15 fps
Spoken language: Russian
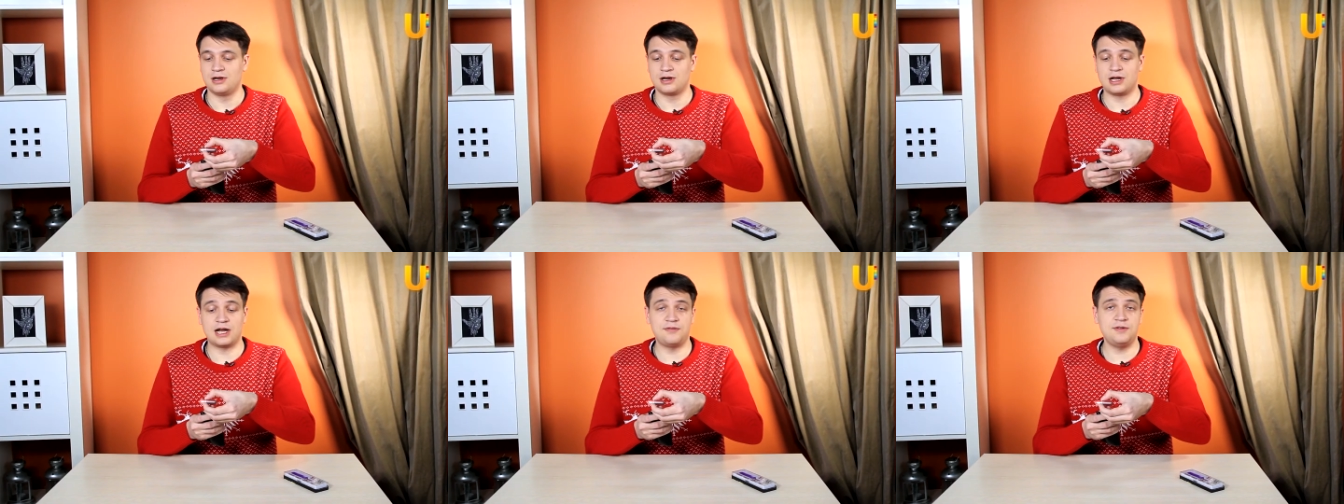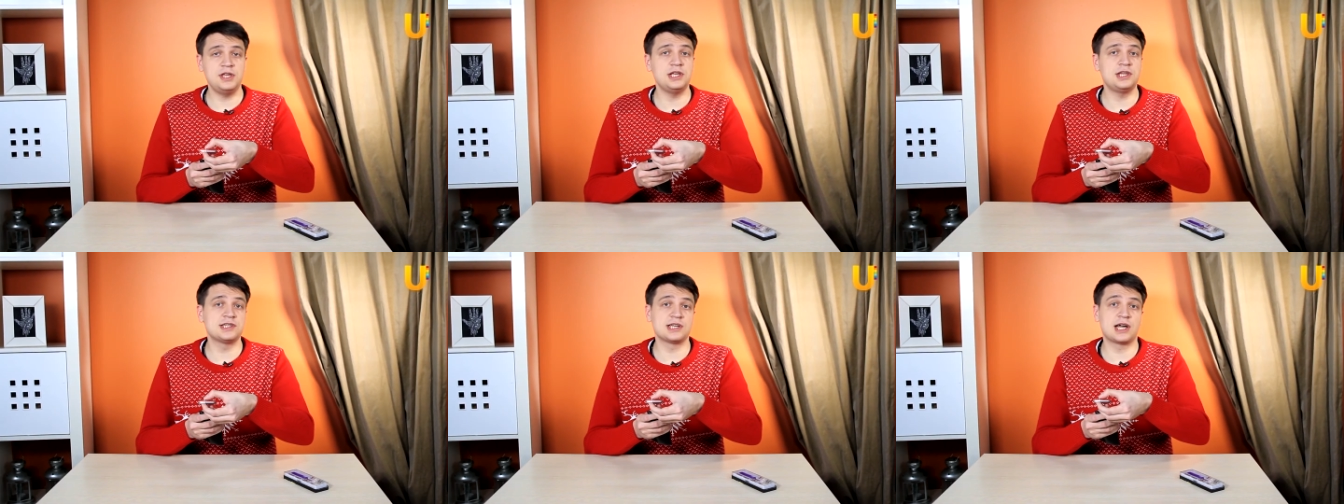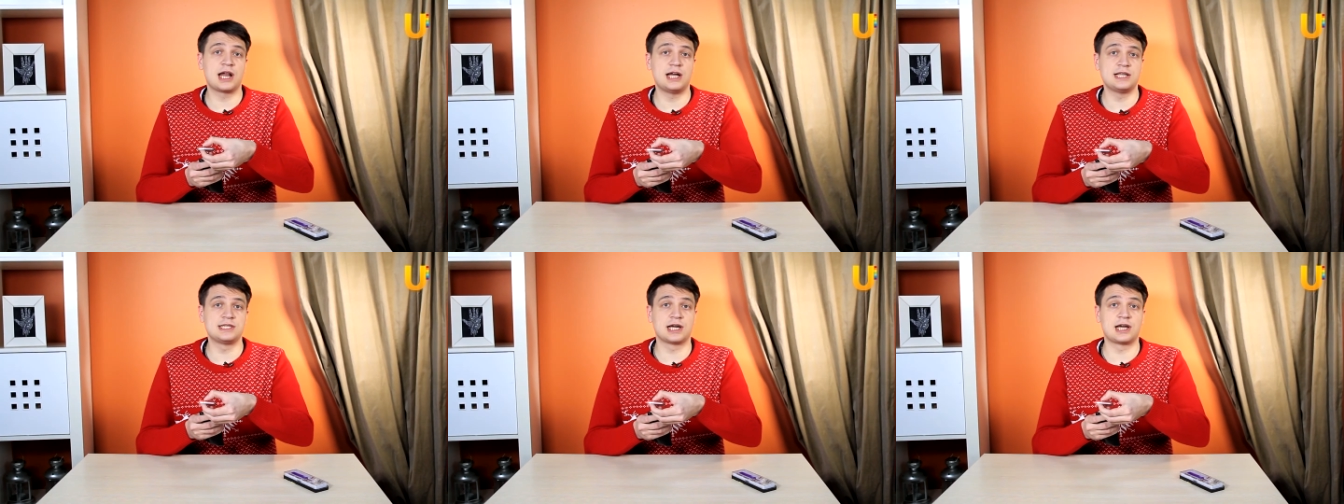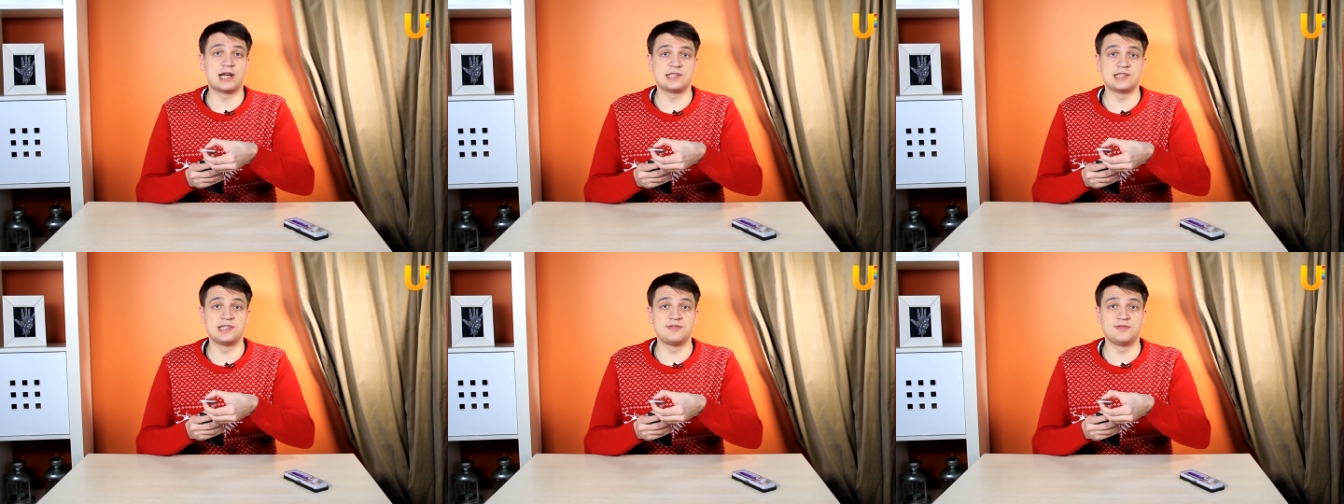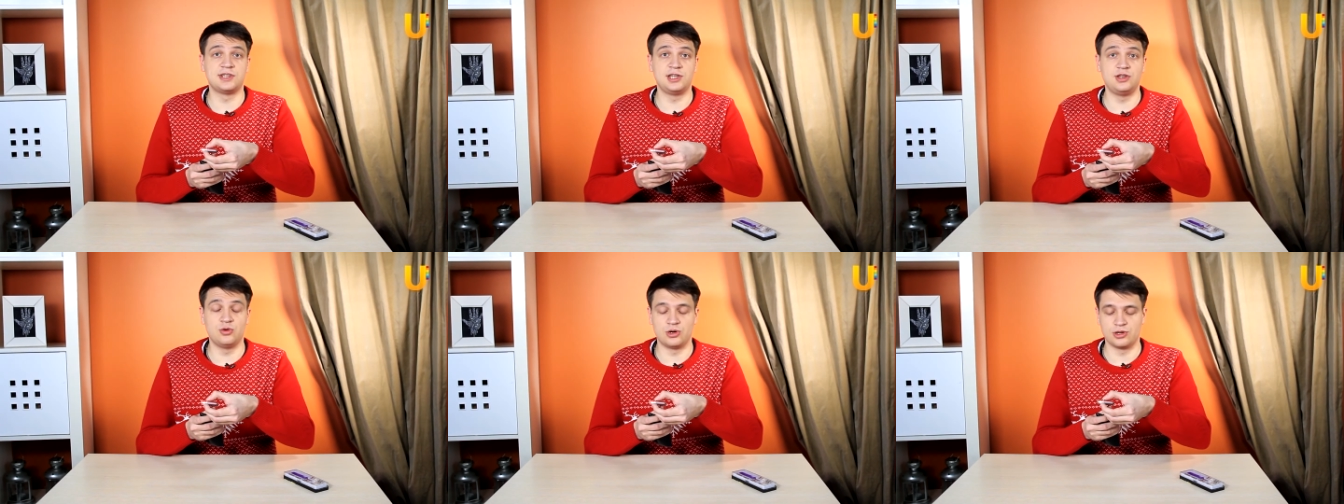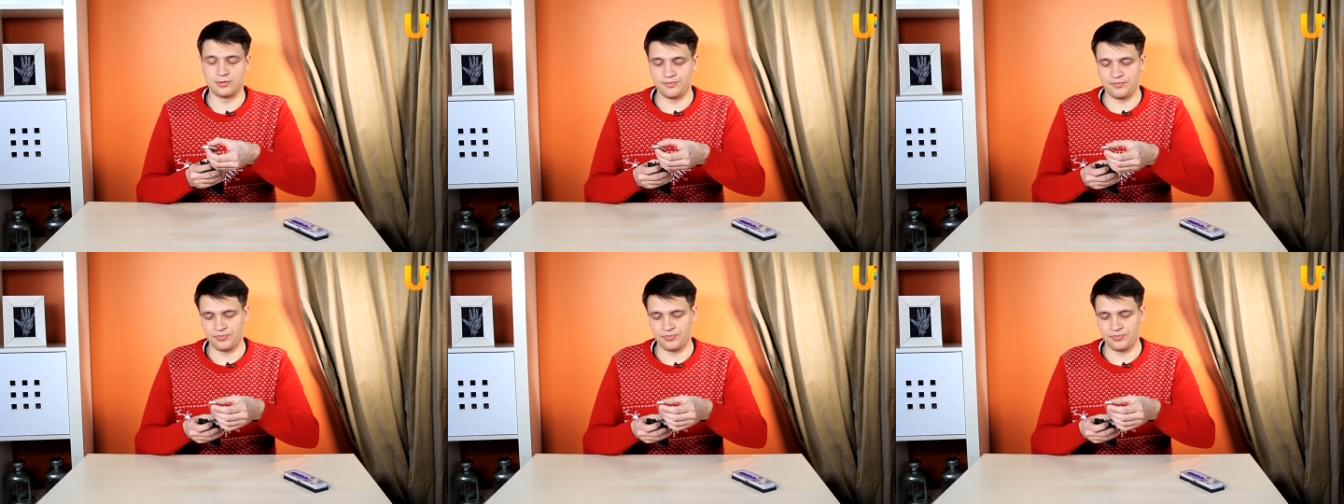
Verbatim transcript: Как видите, загорается красный светодиод.